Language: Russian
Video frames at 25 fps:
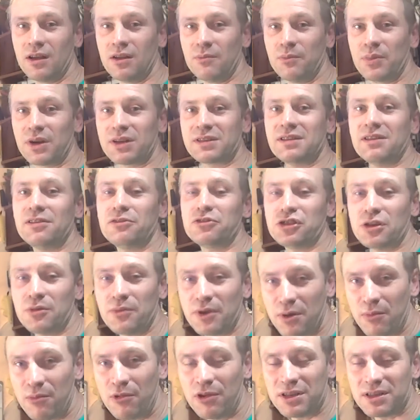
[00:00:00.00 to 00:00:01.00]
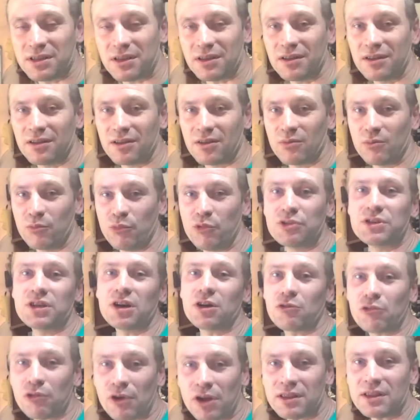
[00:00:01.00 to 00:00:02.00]
При следующем ремонте будьте
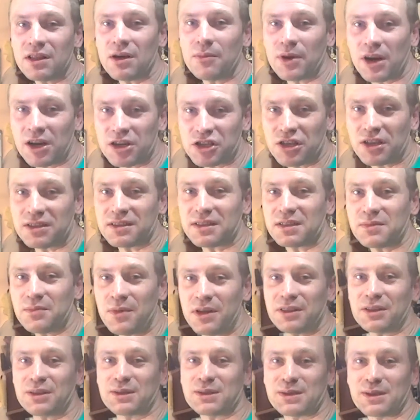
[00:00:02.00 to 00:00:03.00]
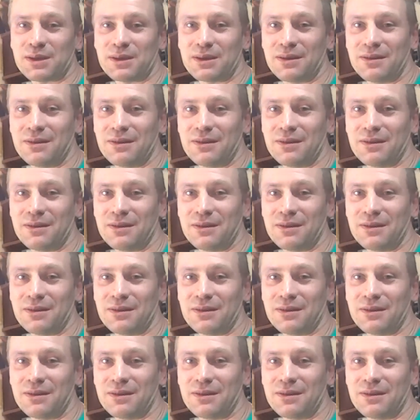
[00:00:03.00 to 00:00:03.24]
аккуратно обращаться с матрицей.